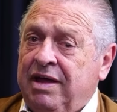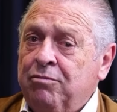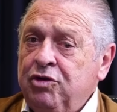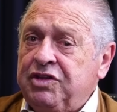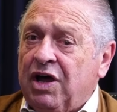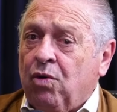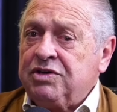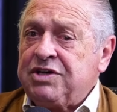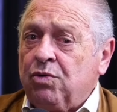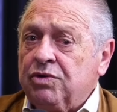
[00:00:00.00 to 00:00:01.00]
é muita
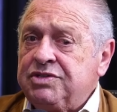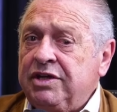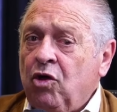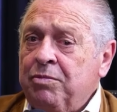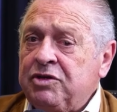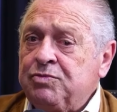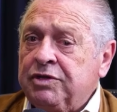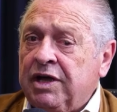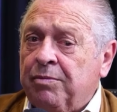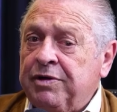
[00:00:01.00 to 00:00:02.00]
coisa acontecendo ao mesmo
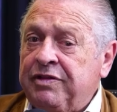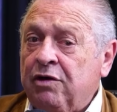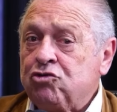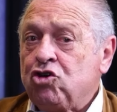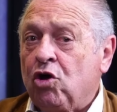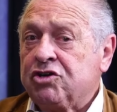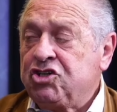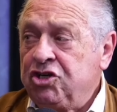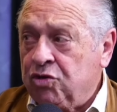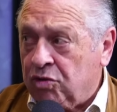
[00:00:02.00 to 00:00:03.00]
tempo. E tem o
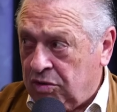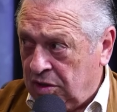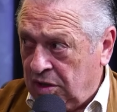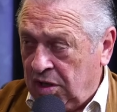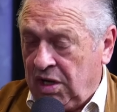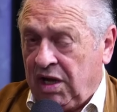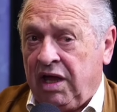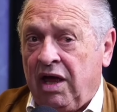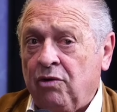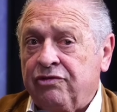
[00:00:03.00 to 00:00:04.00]
Jorginho,
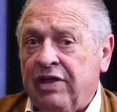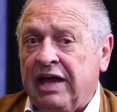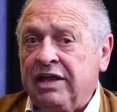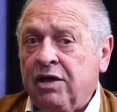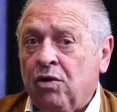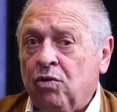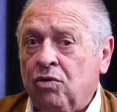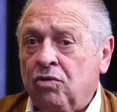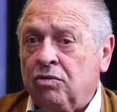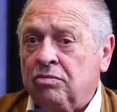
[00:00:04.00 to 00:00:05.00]
que é um
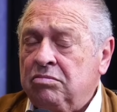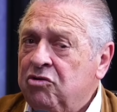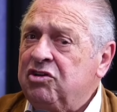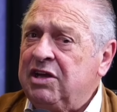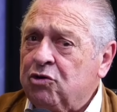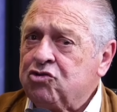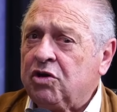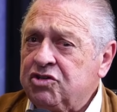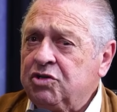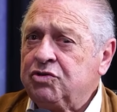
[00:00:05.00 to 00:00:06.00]
técnico, eu diria o
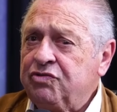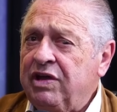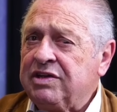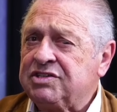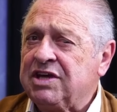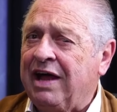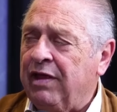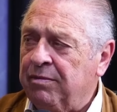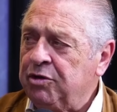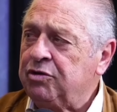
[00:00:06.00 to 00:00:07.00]
Jorginho diferenciado.
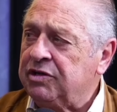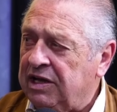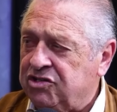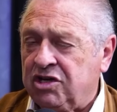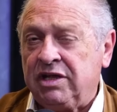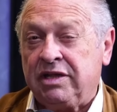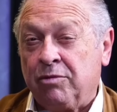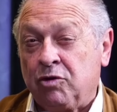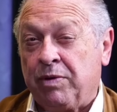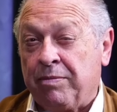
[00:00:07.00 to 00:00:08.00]
Ele é muito inteligente, é
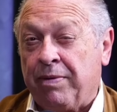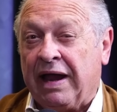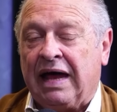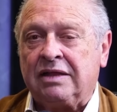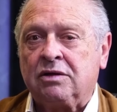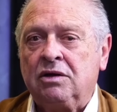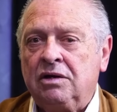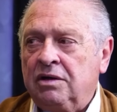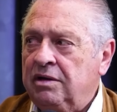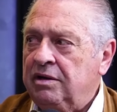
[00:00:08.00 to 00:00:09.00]
muito preparado. Como
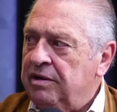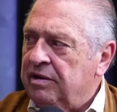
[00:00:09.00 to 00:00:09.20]
jogador,